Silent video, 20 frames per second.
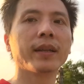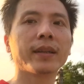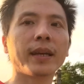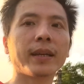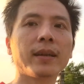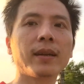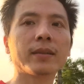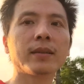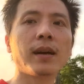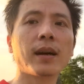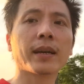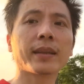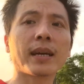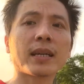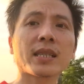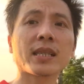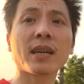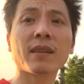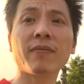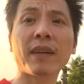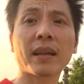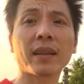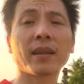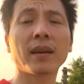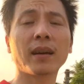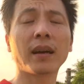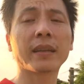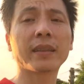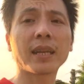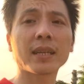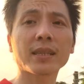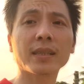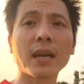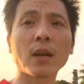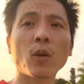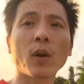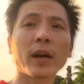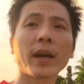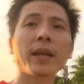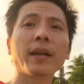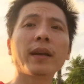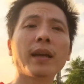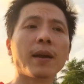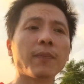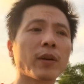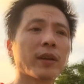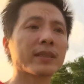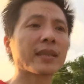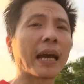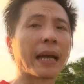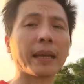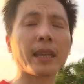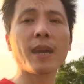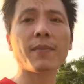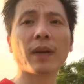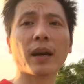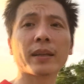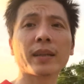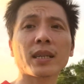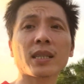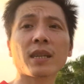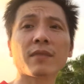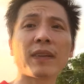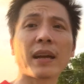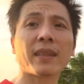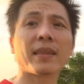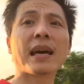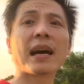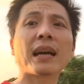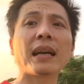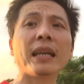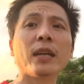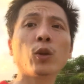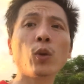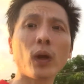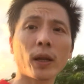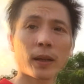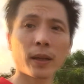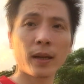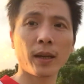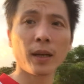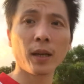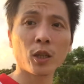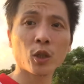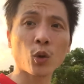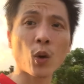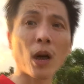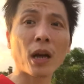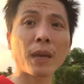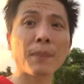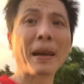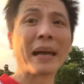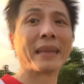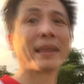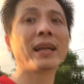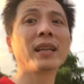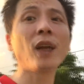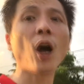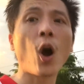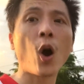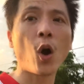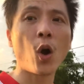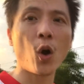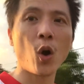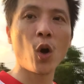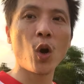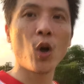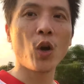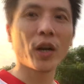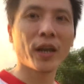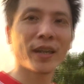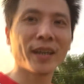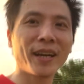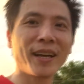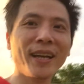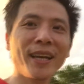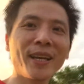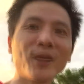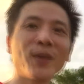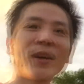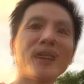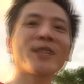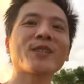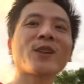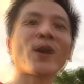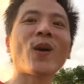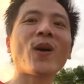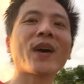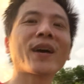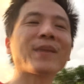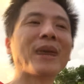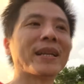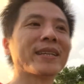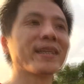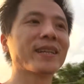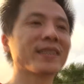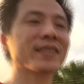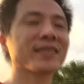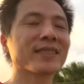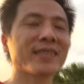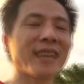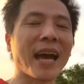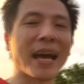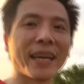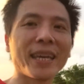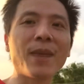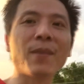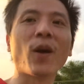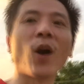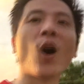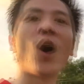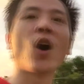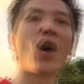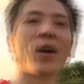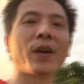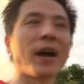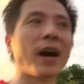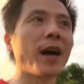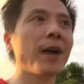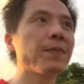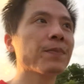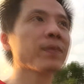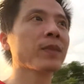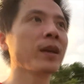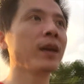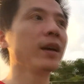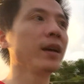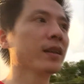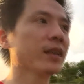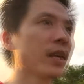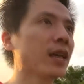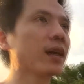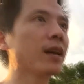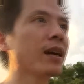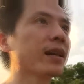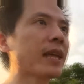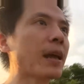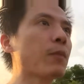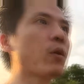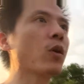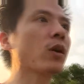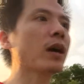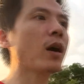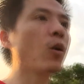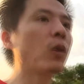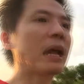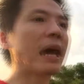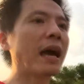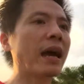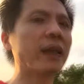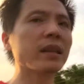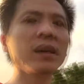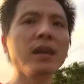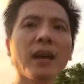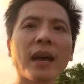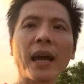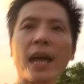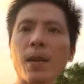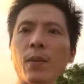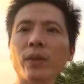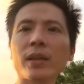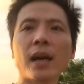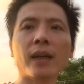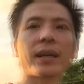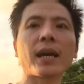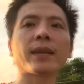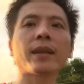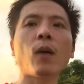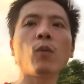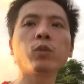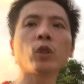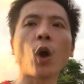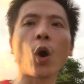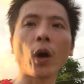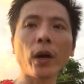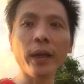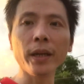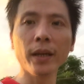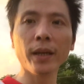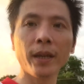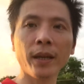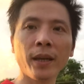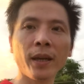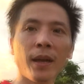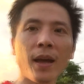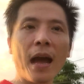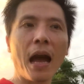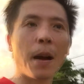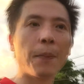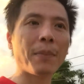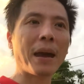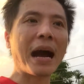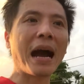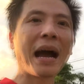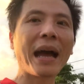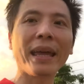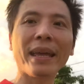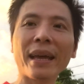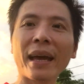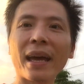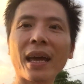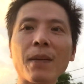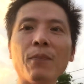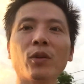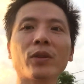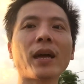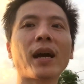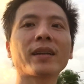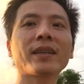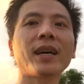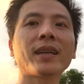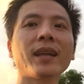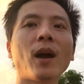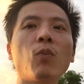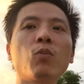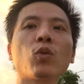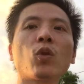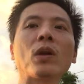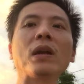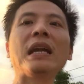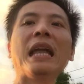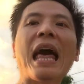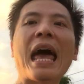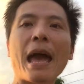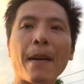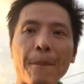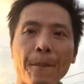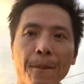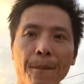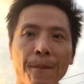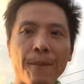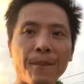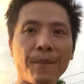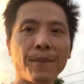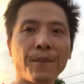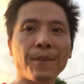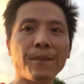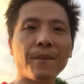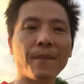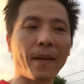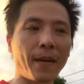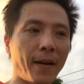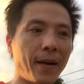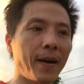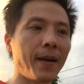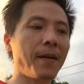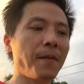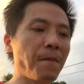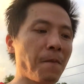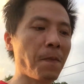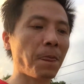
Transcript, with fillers: thì thường thường người ta sẽ có kinh nghiệm, người trải nghiệm, người ta sẽ vạch ra cái lý thuyết cho cái bản thân họ, cái lý thuyết cho cái bản thân trải nghiệm của họ. Đấy. Thì người ta có câu là đừng nghe một thằng đàn ông nói, mà hãy nghe một thằng đàn ông nói làm. Đấy.